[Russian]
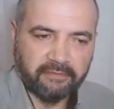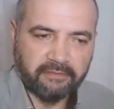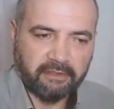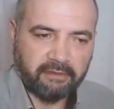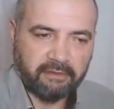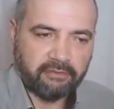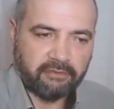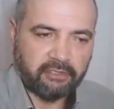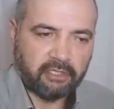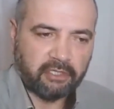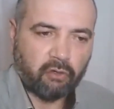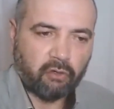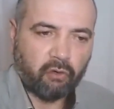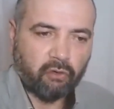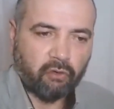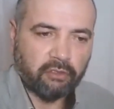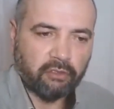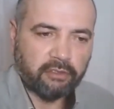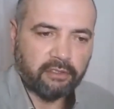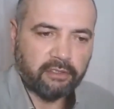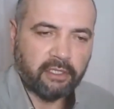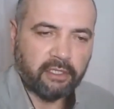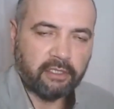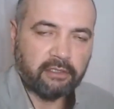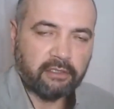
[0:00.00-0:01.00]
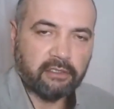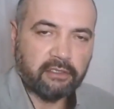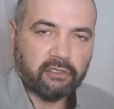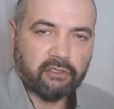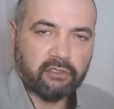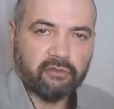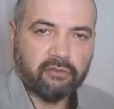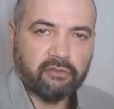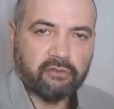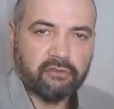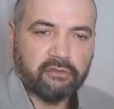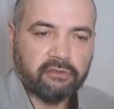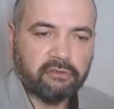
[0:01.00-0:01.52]
вообще холодно
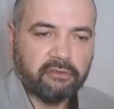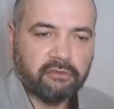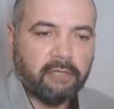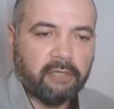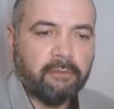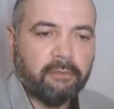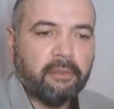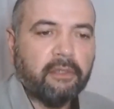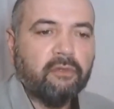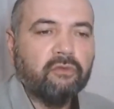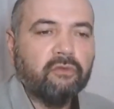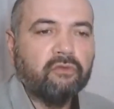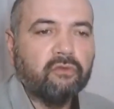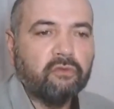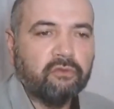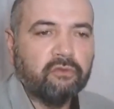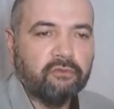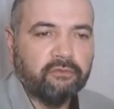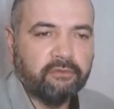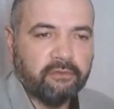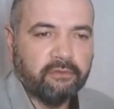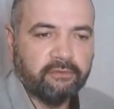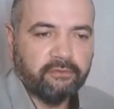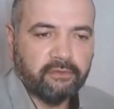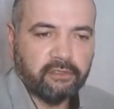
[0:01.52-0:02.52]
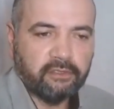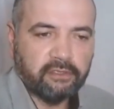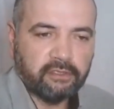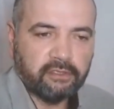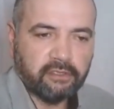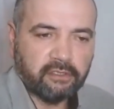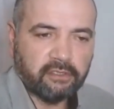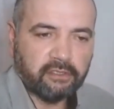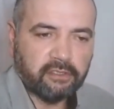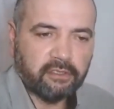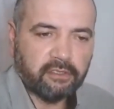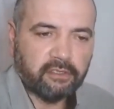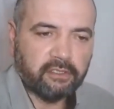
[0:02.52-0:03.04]
отношусь. Я могу тут
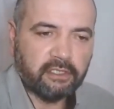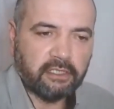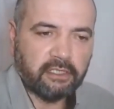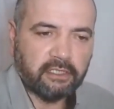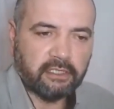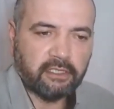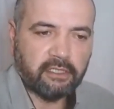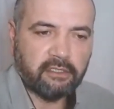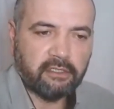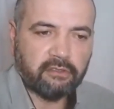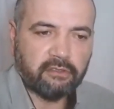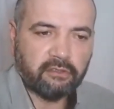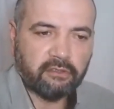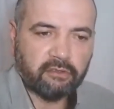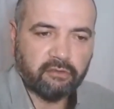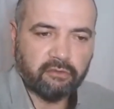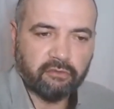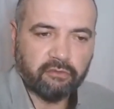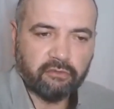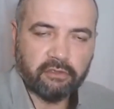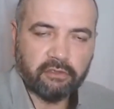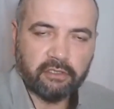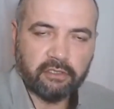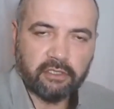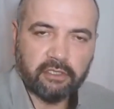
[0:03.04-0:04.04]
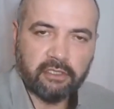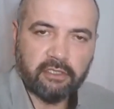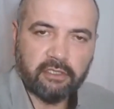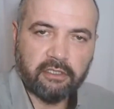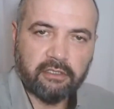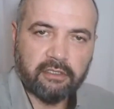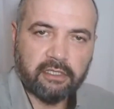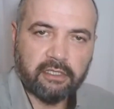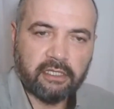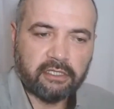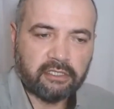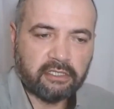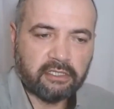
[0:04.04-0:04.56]
вывести и критику,
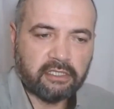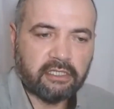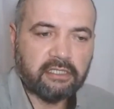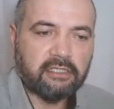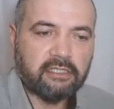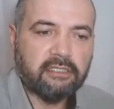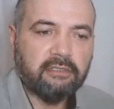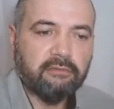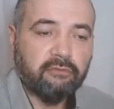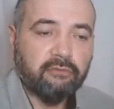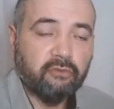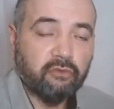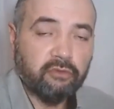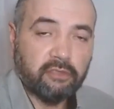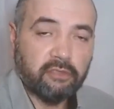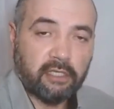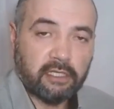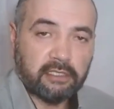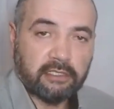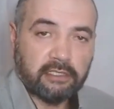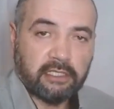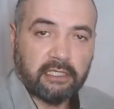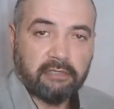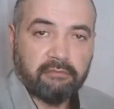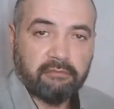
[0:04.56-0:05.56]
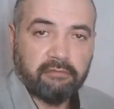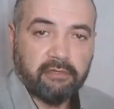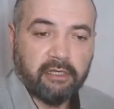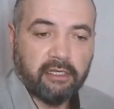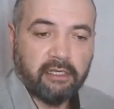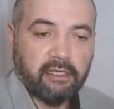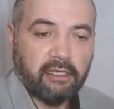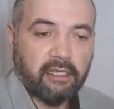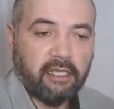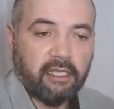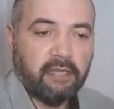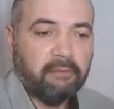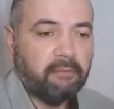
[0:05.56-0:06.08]
и даже если будут
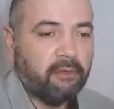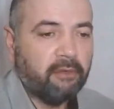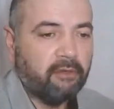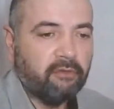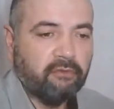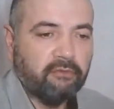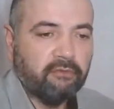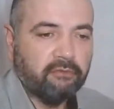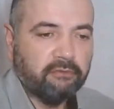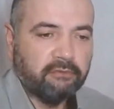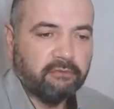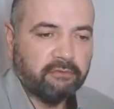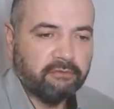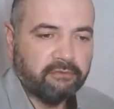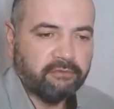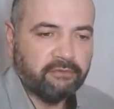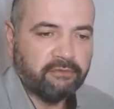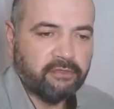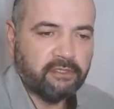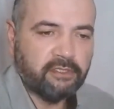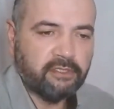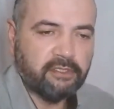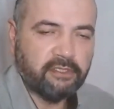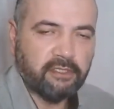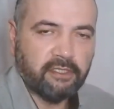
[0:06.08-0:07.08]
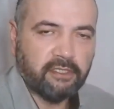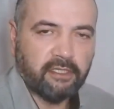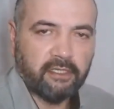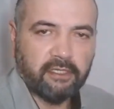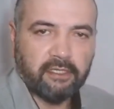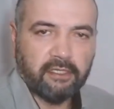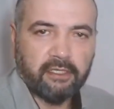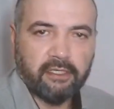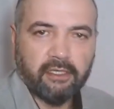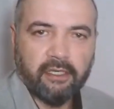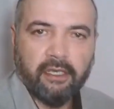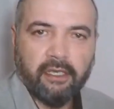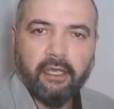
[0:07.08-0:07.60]
оскорбления, я могу вывести
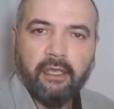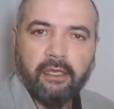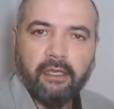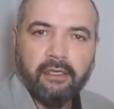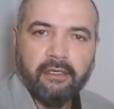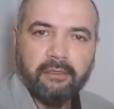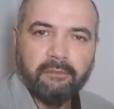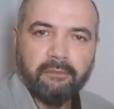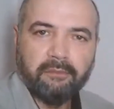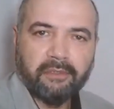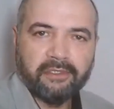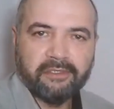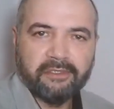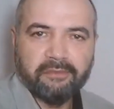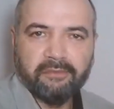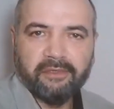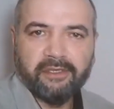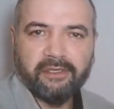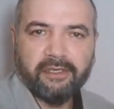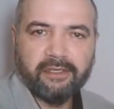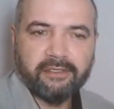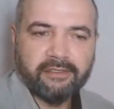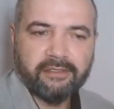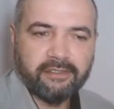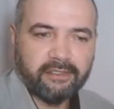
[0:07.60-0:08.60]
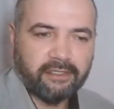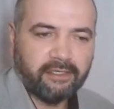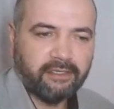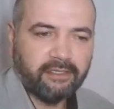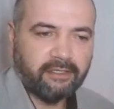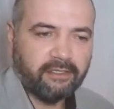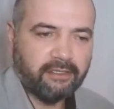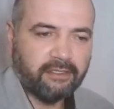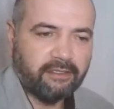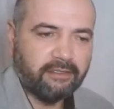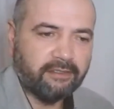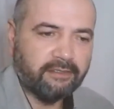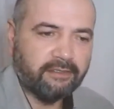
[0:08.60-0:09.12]
и
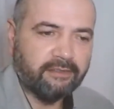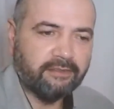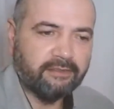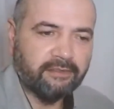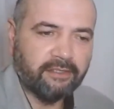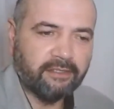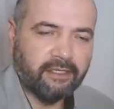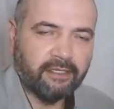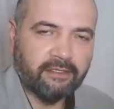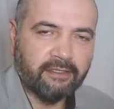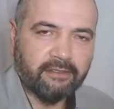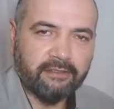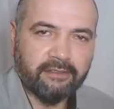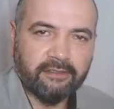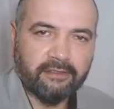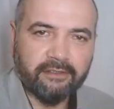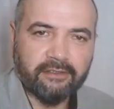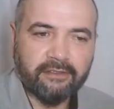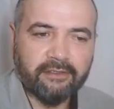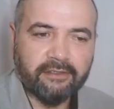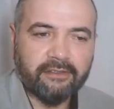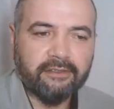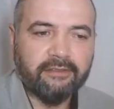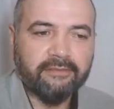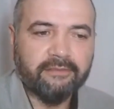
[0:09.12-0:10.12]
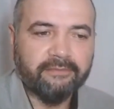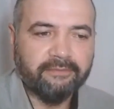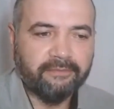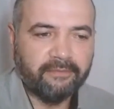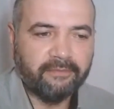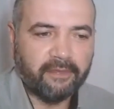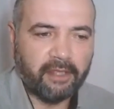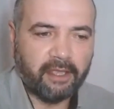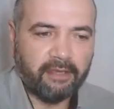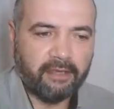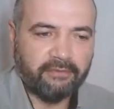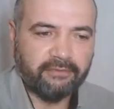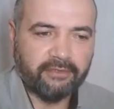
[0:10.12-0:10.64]
посмеяться а, над э,
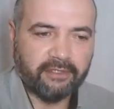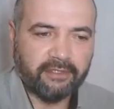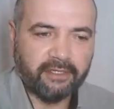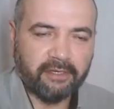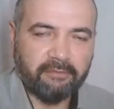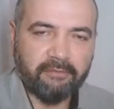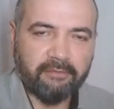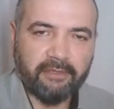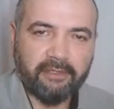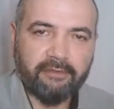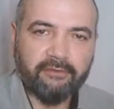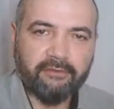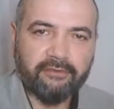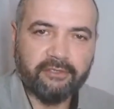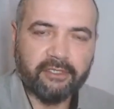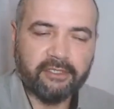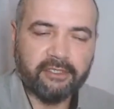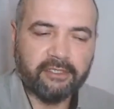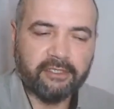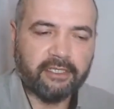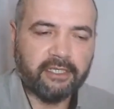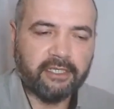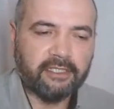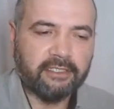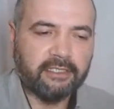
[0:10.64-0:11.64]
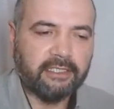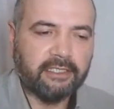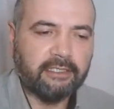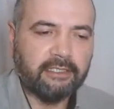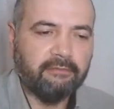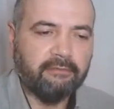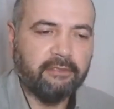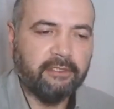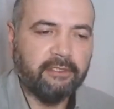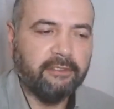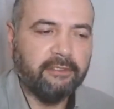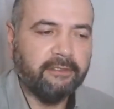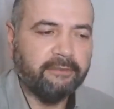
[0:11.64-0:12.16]
авторами вот этих
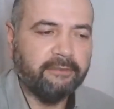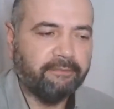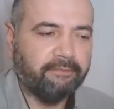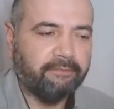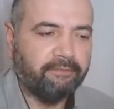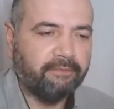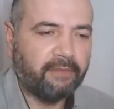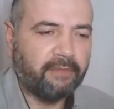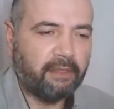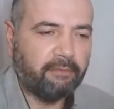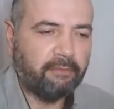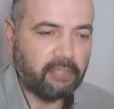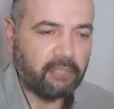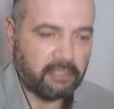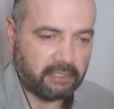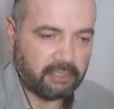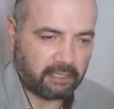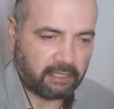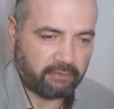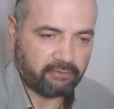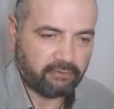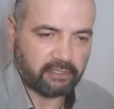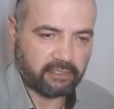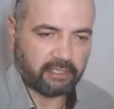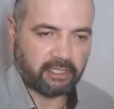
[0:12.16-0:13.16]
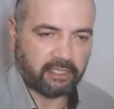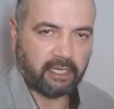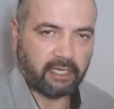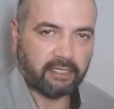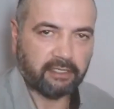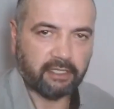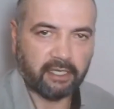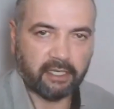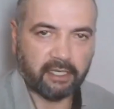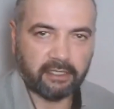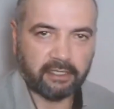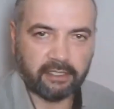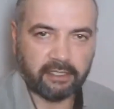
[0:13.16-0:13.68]
оскорблений. Мне нравится,
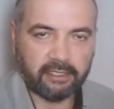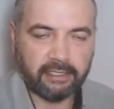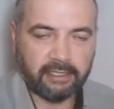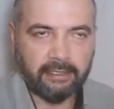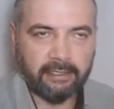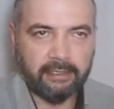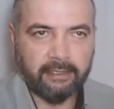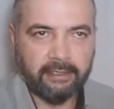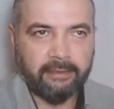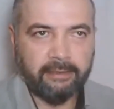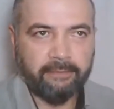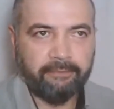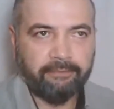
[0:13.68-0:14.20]
когда они...